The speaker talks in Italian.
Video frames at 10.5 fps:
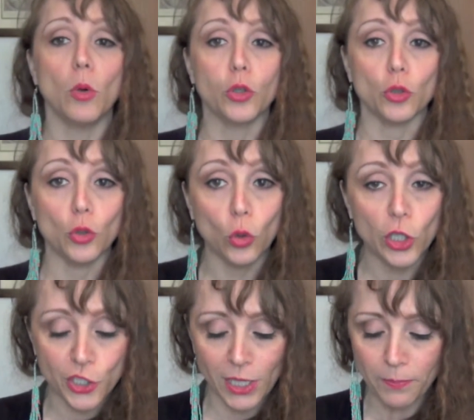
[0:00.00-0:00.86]
è molto
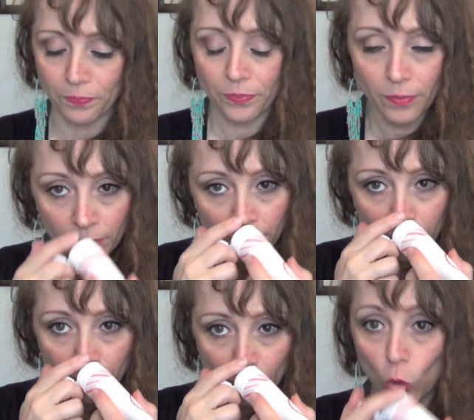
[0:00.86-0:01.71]
dolce,
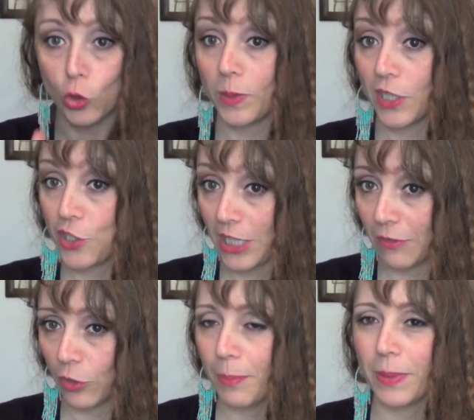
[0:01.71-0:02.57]
molto
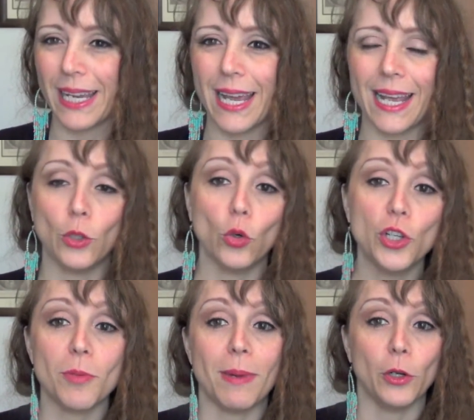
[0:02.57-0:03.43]
piacevole perché è
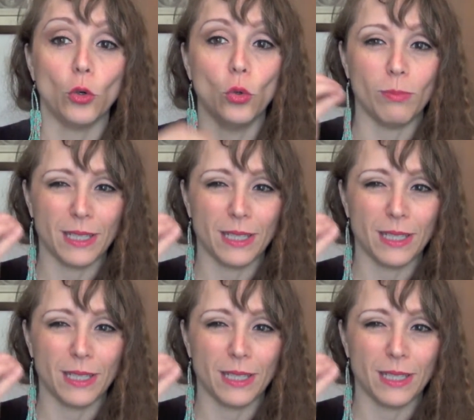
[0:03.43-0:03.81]
dolce ma, non,